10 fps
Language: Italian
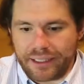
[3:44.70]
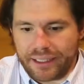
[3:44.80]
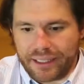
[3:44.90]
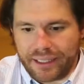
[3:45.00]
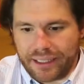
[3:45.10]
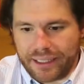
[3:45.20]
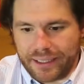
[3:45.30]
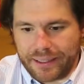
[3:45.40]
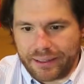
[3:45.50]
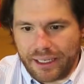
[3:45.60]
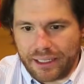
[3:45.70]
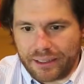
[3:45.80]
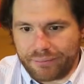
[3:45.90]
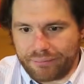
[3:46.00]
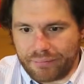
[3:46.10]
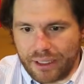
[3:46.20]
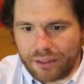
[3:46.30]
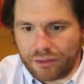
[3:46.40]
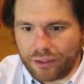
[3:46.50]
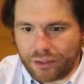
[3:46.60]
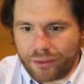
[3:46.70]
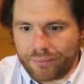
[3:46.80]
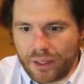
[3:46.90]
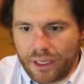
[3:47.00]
nel, nella, nel nostro,